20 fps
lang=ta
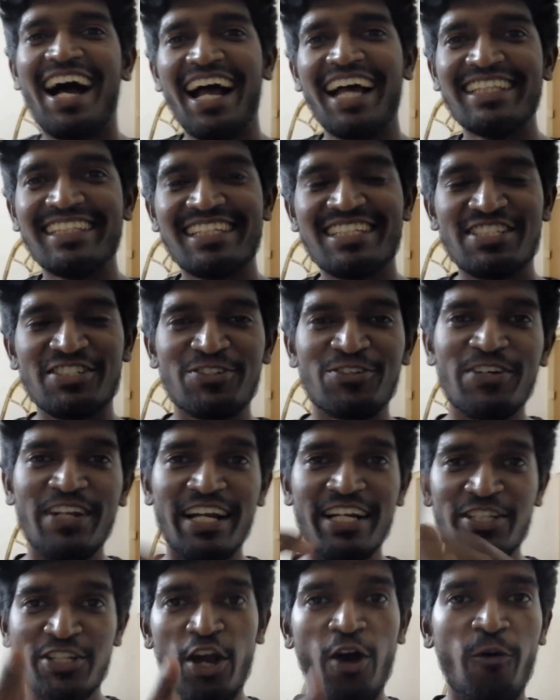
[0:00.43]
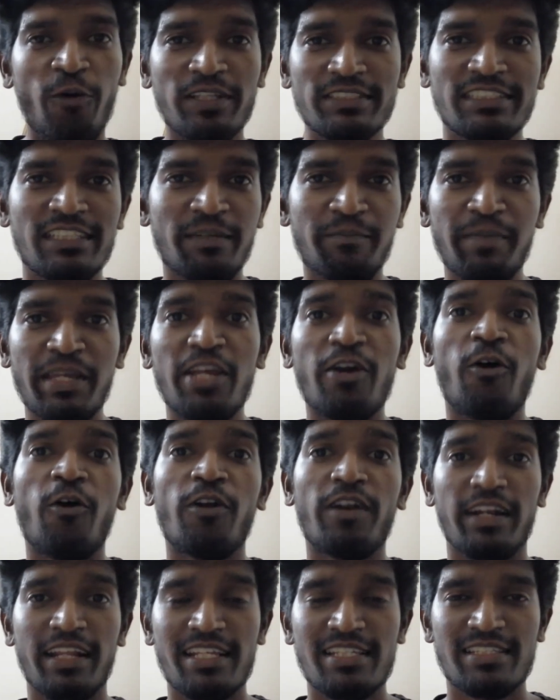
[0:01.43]
ஹாய் திஸ் குன் அண்ட் யோ வாட்சிங் மீ
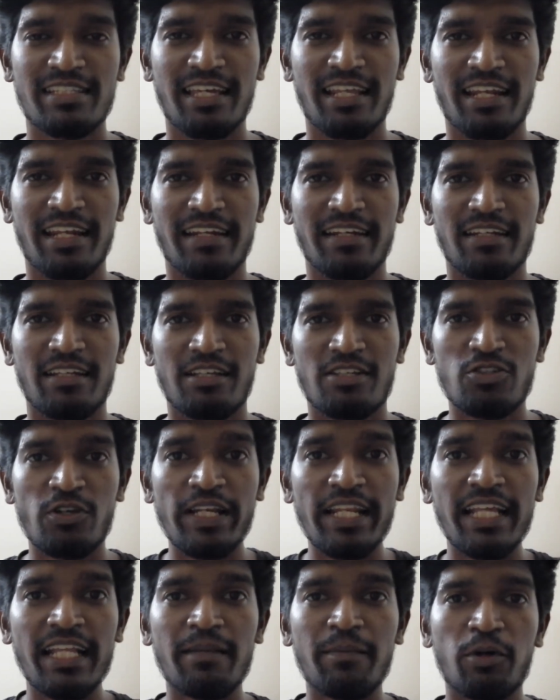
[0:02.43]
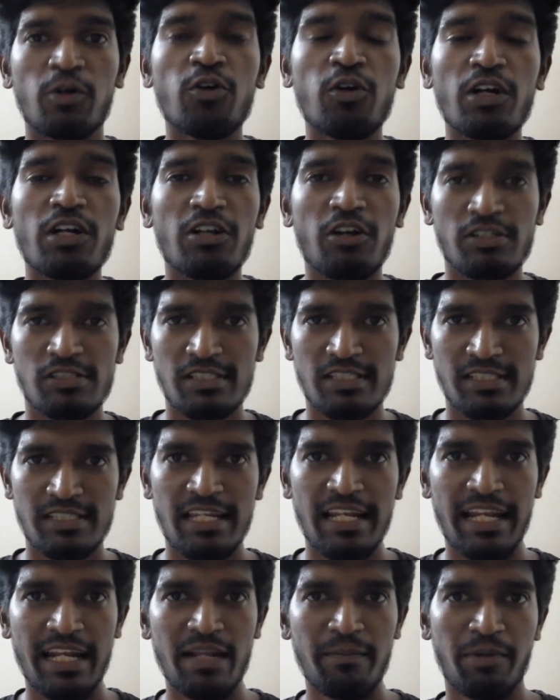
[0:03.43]
ஆன் ரீச் கேலன் ஸோ இன்றைக்கி நம்ம குஹன் டாக்ஸ்
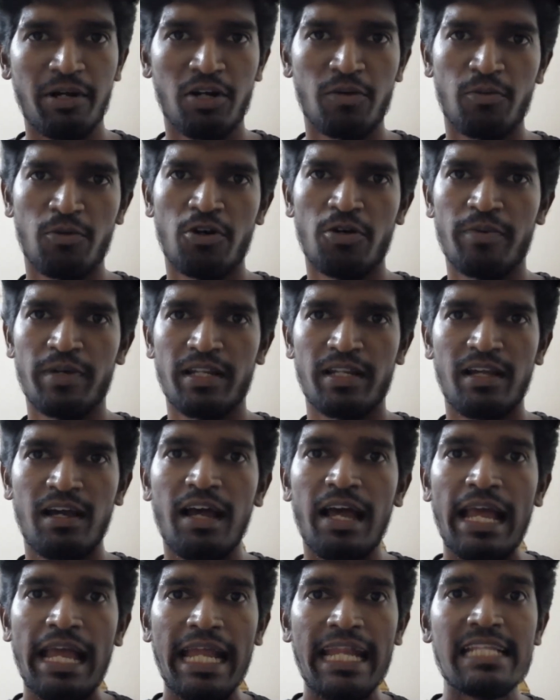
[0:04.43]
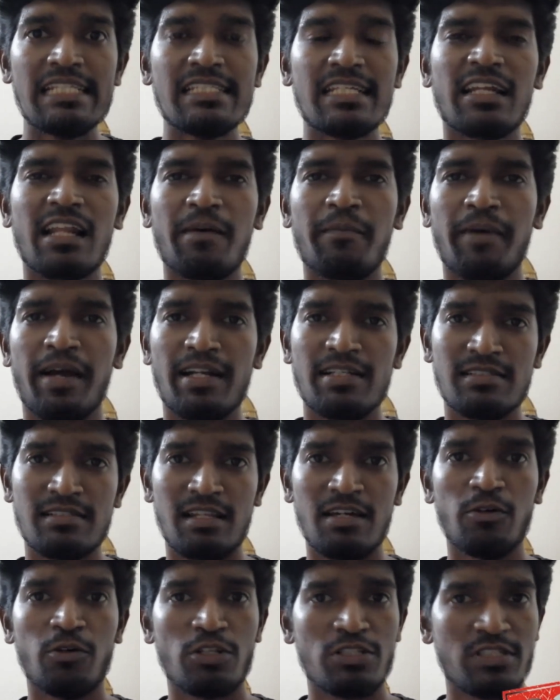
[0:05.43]
டிஜிட்டல் என்ன பார்க்க போகிறோம் அப்படின்னா இன்ஸ்டாகிராம்
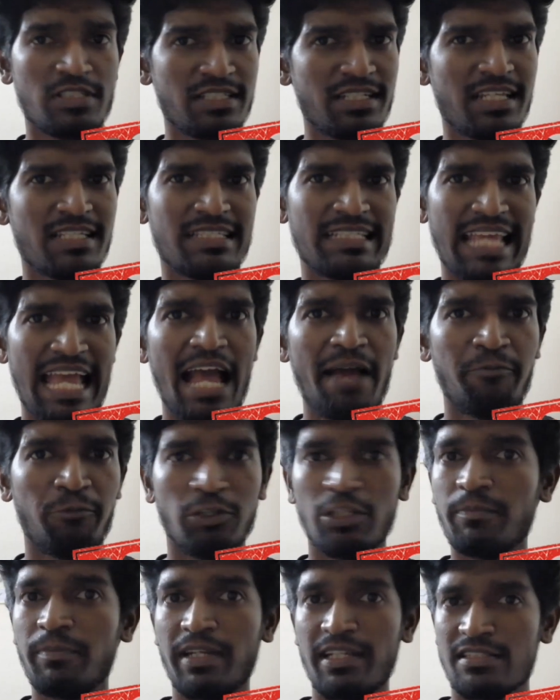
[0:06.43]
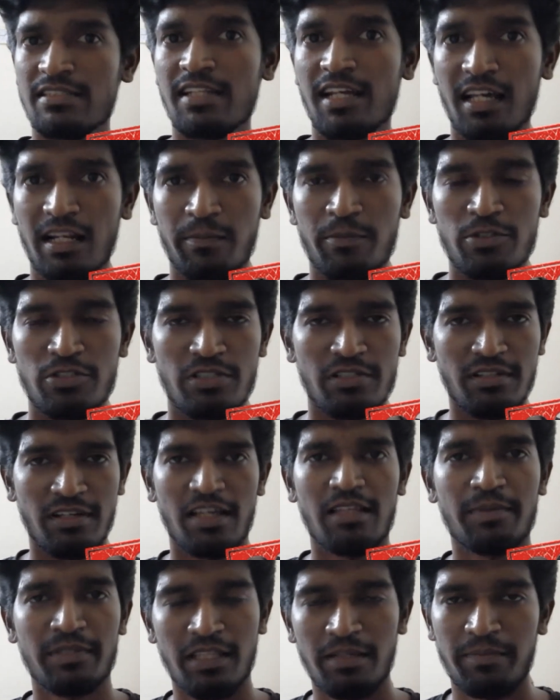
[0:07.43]
ஆட்ஸில் ஒரு சின்ன ஸ்கேம் வந்து இப்போ ரீசெண்டாக கண்டுபிடிச்சேன்
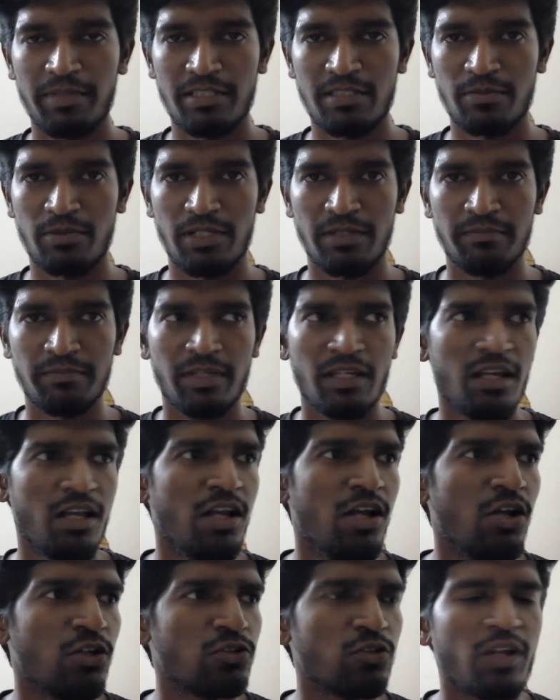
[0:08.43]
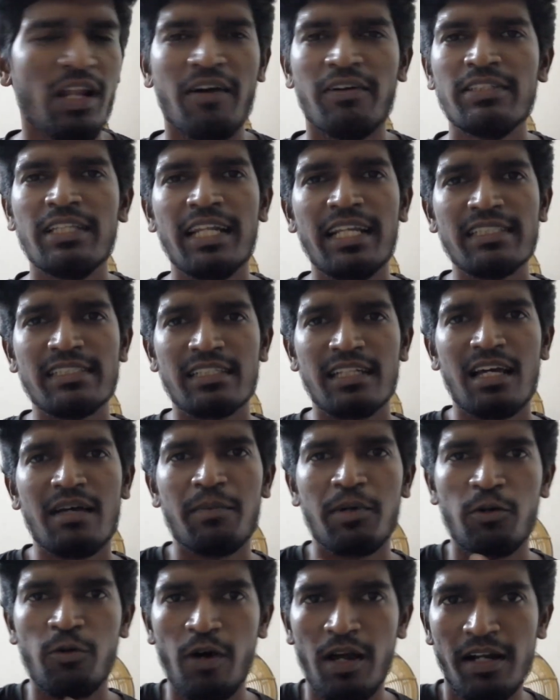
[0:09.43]
அதை பற்றி தான் பேச போகிறேன் ஸோ நான் வந்து ரீசெண்டாக
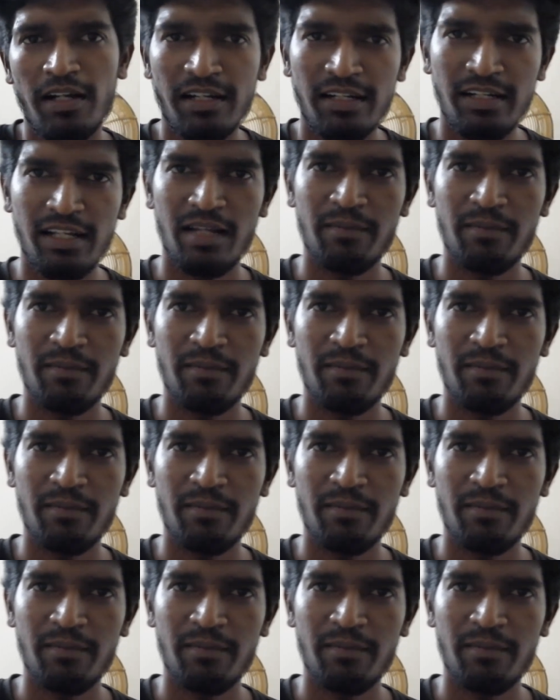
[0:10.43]
இப்போ குவாரண்டைன்